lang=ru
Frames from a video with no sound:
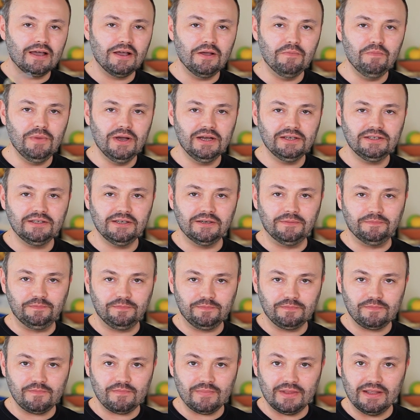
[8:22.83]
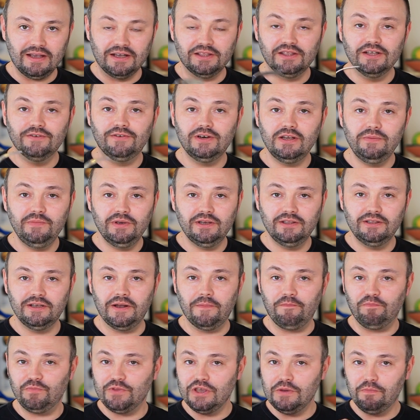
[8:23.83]
Мясо
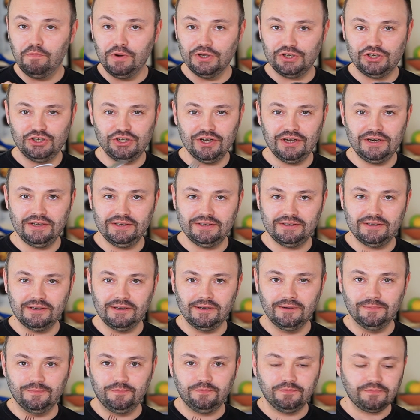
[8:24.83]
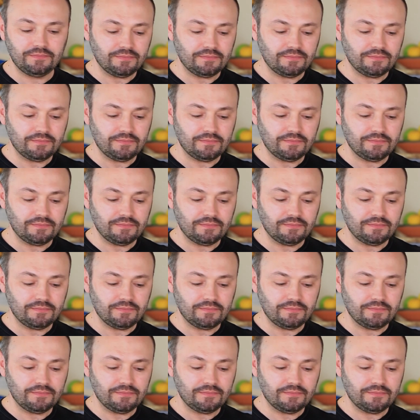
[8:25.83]
одновременно и поджаристое,